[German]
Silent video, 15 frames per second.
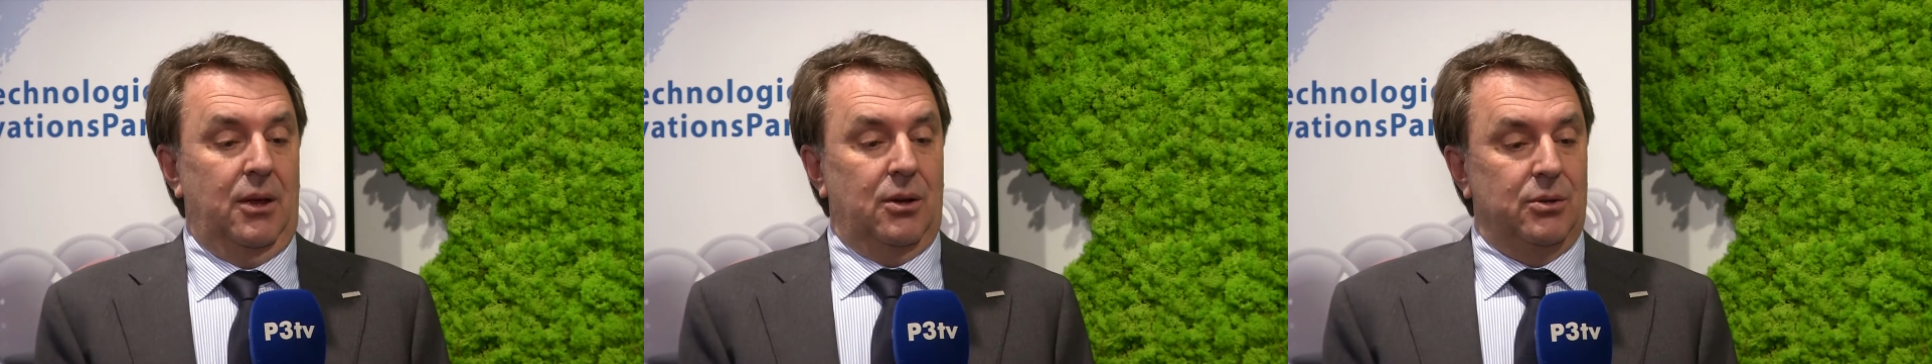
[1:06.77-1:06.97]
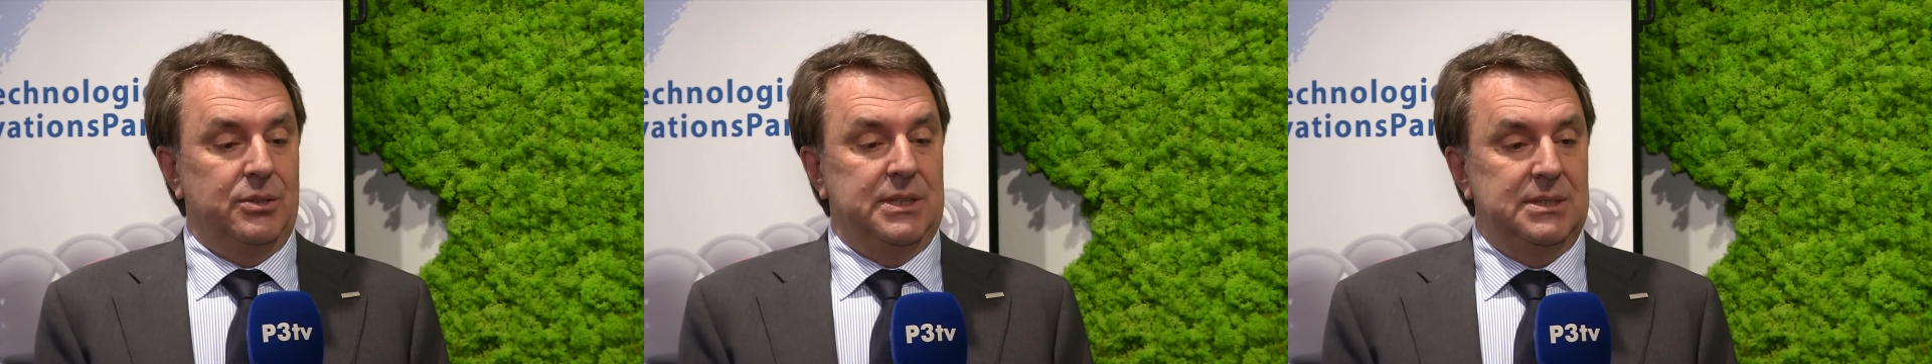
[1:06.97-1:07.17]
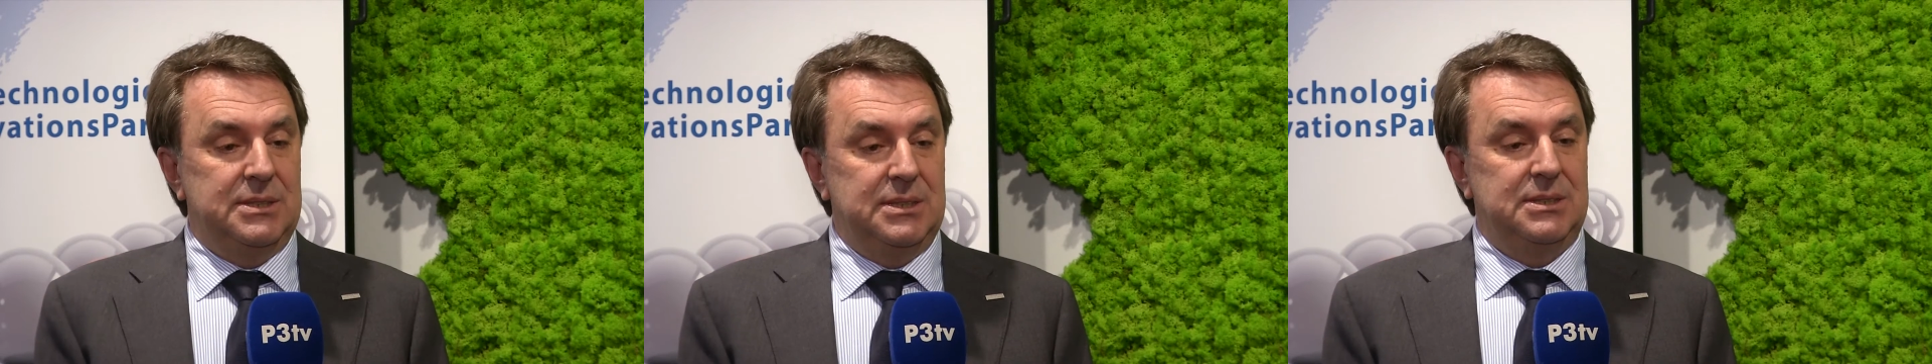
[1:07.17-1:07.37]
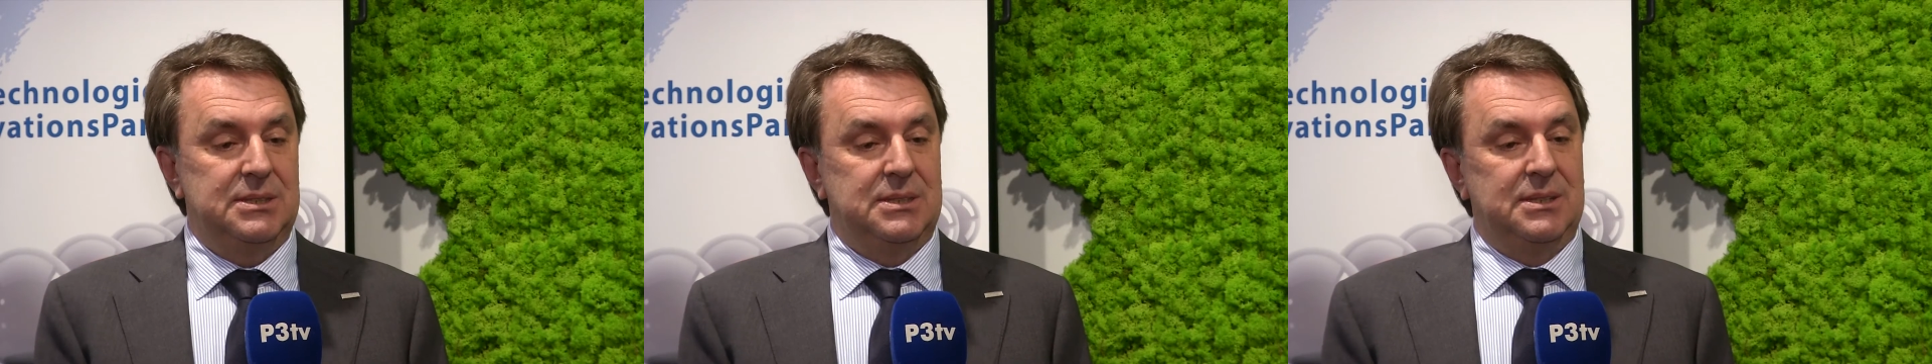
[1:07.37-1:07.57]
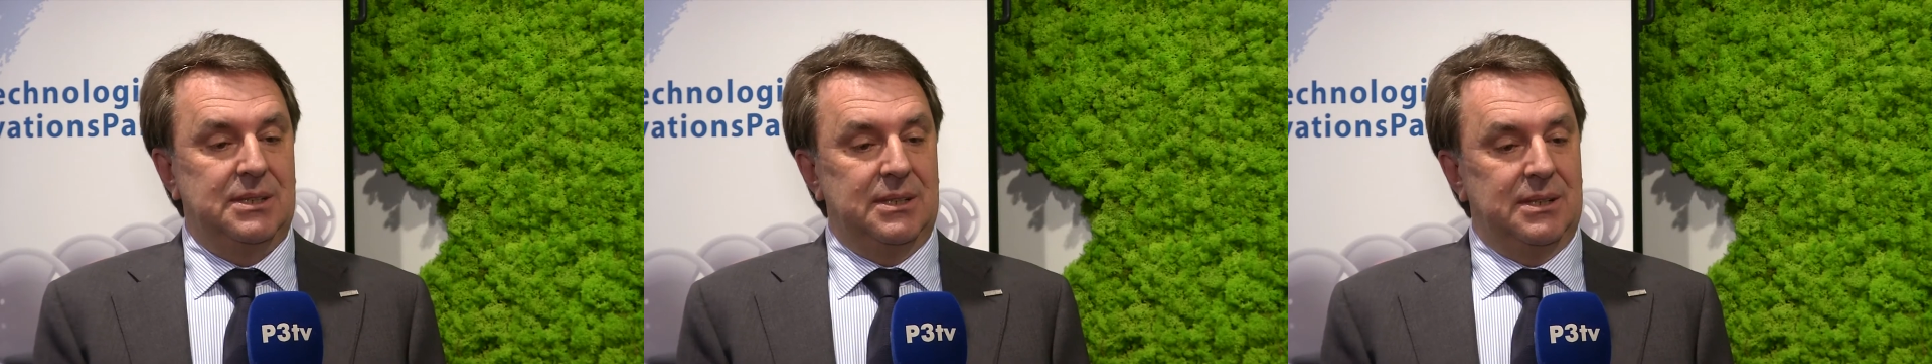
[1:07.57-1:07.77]
Und das
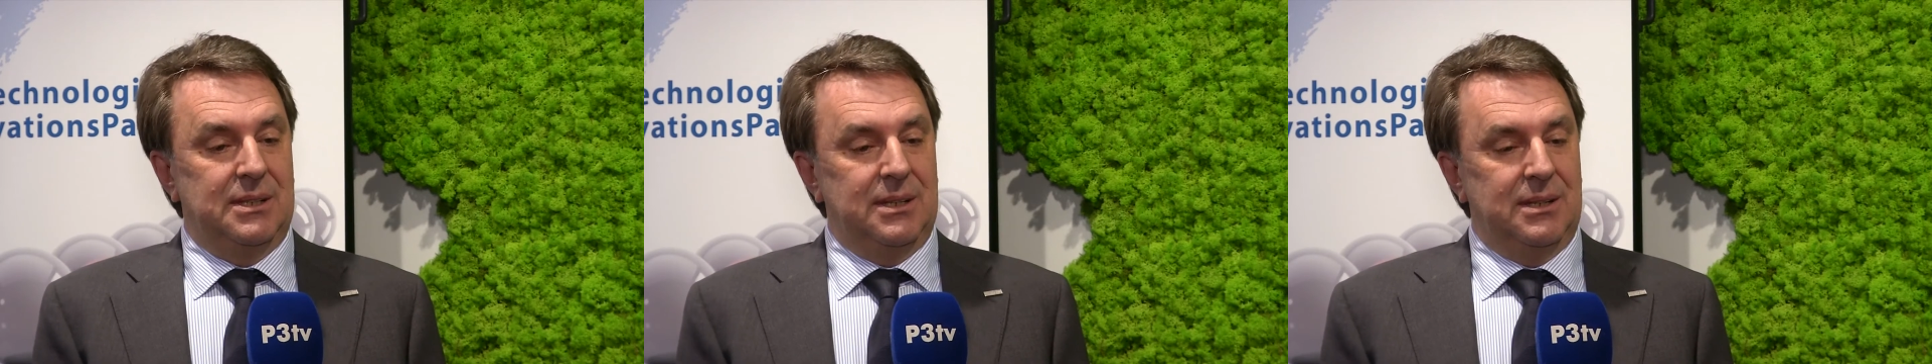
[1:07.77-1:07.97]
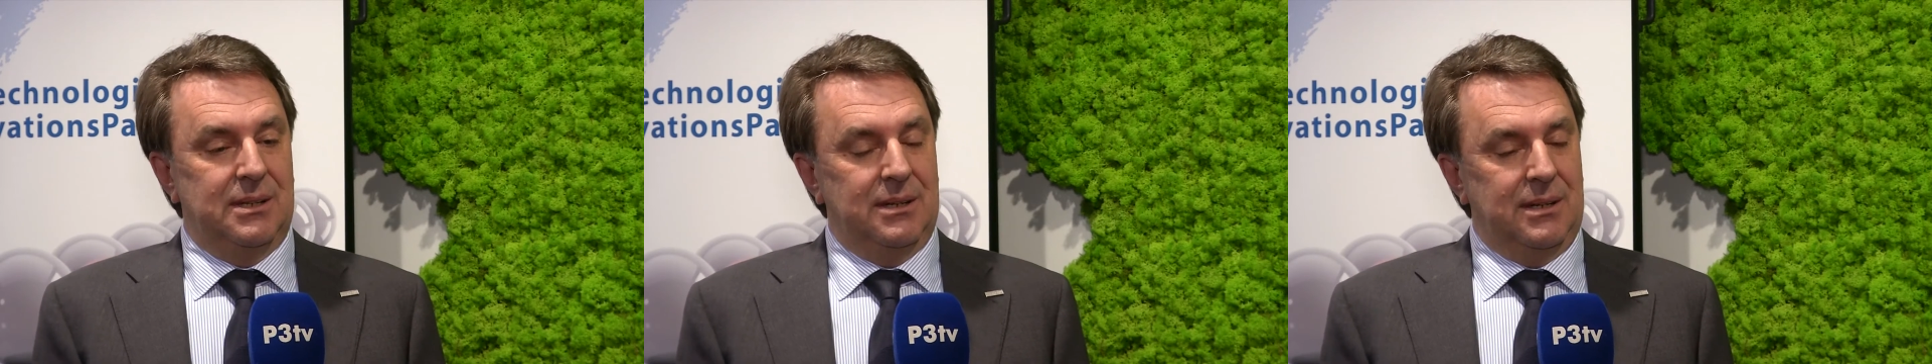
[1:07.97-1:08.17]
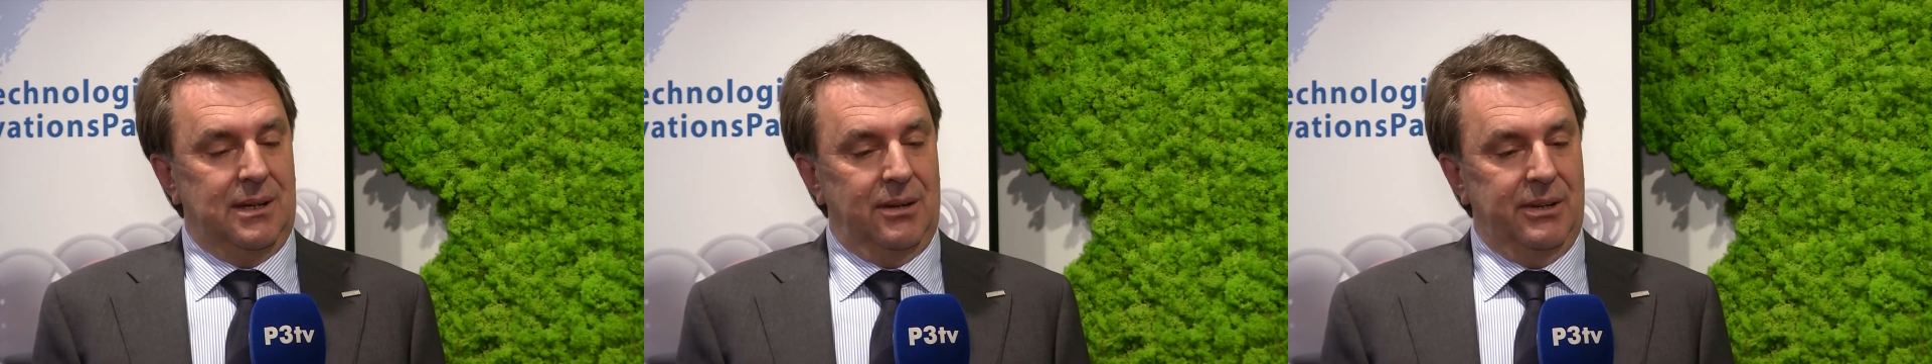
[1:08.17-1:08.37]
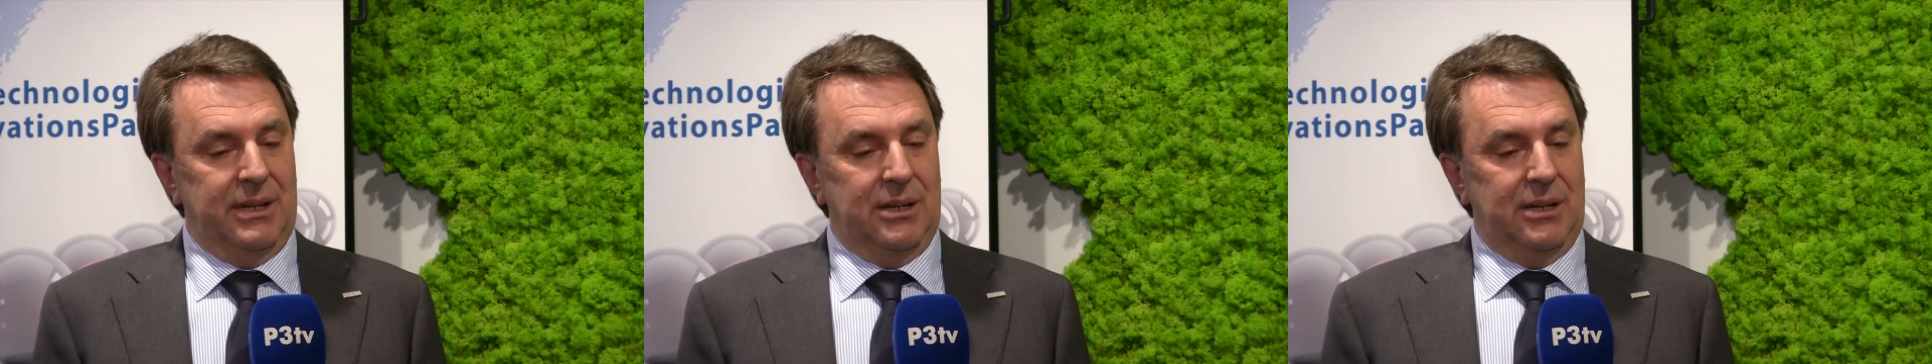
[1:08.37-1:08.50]
ist, äh, glaube ich,